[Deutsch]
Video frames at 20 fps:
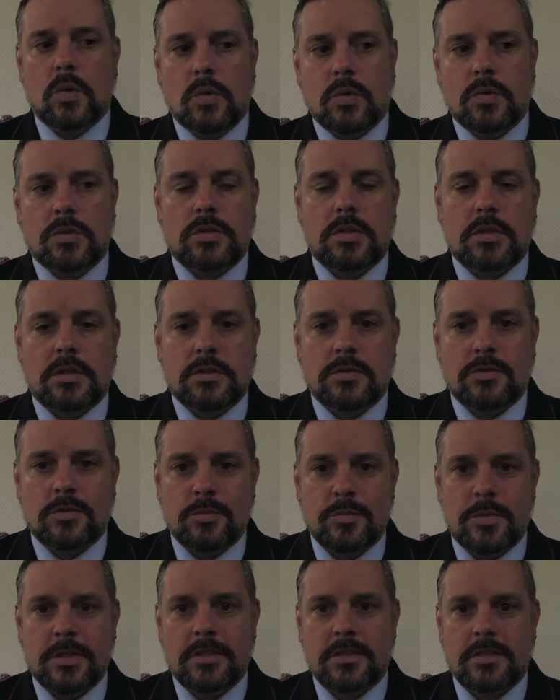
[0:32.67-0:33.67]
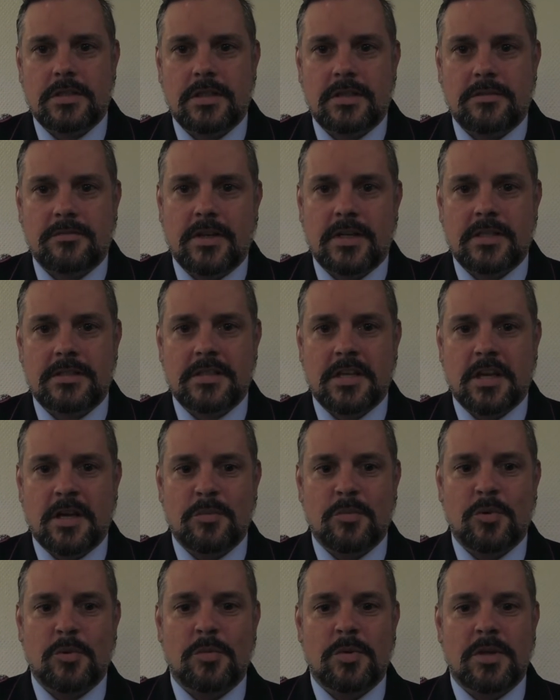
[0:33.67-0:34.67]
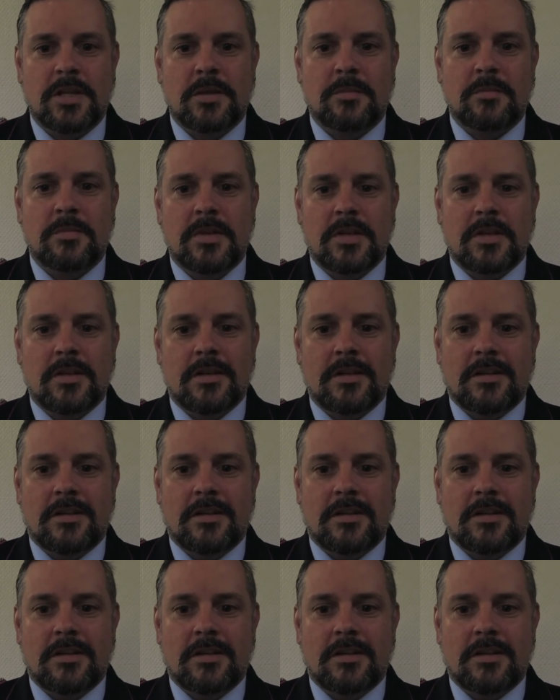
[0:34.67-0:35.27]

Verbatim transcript: Und somit war es kein Problem